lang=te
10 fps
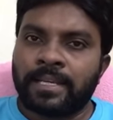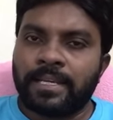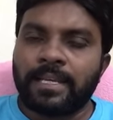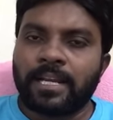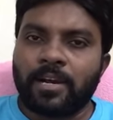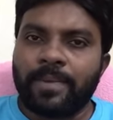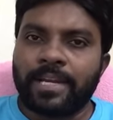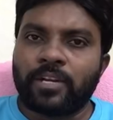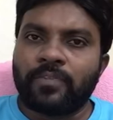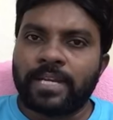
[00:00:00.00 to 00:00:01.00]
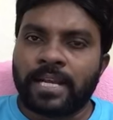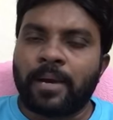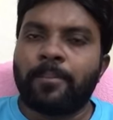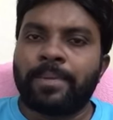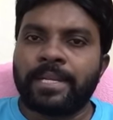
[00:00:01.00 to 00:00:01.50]
కీలకమైనటువంటి
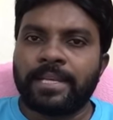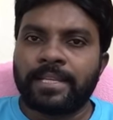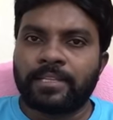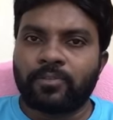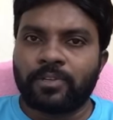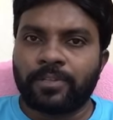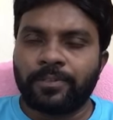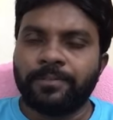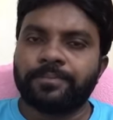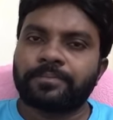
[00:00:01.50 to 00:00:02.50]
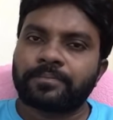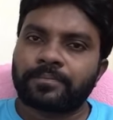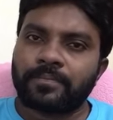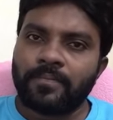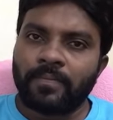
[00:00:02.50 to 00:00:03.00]
కంపెనీ ఏదైతే ఉంటుందో
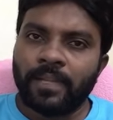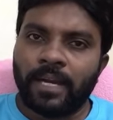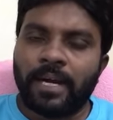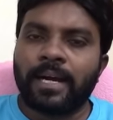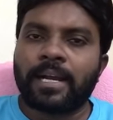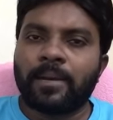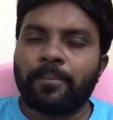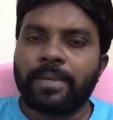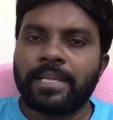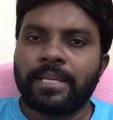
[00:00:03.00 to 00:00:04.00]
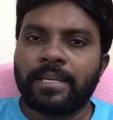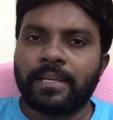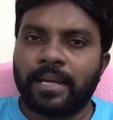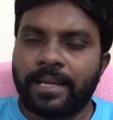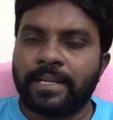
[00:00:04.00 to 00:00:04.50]
ఆ కంపెనీ
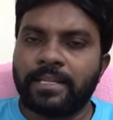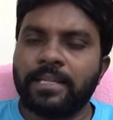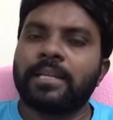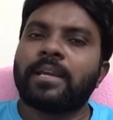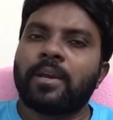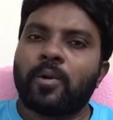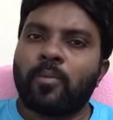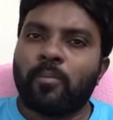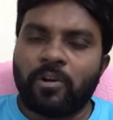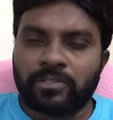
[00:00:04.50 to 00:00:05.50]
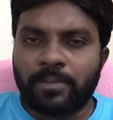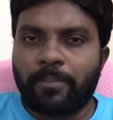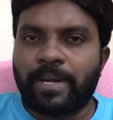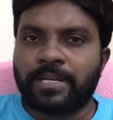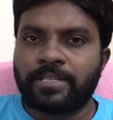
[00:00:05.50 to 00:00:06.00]
అనేది మౌనం
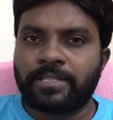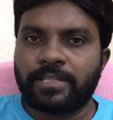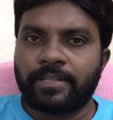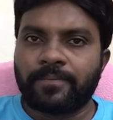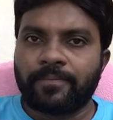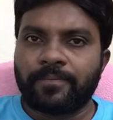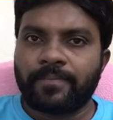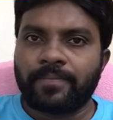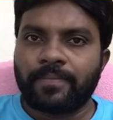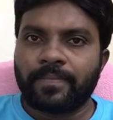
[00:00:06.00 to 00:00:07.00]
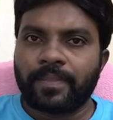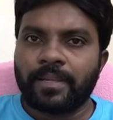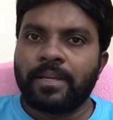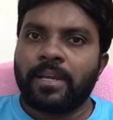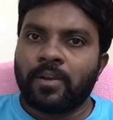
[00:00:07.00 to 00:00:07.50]
పాటించింది
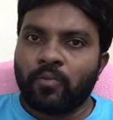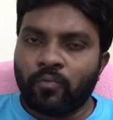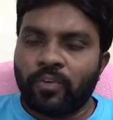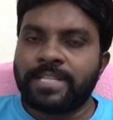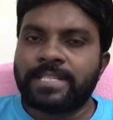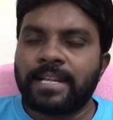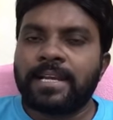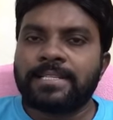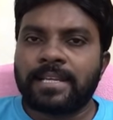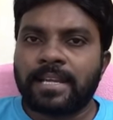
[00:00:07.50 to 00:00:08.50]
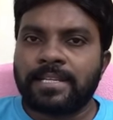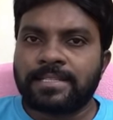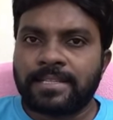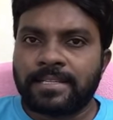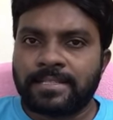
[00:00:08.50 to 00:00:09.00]
ఒరిజినల్గా
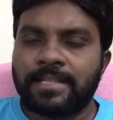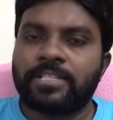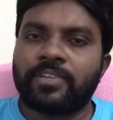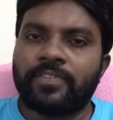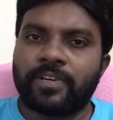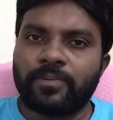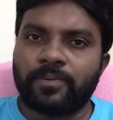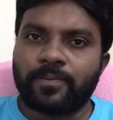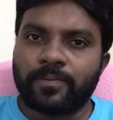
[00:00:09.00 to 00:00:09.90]
జరగాల్సిన చర్చ వేరు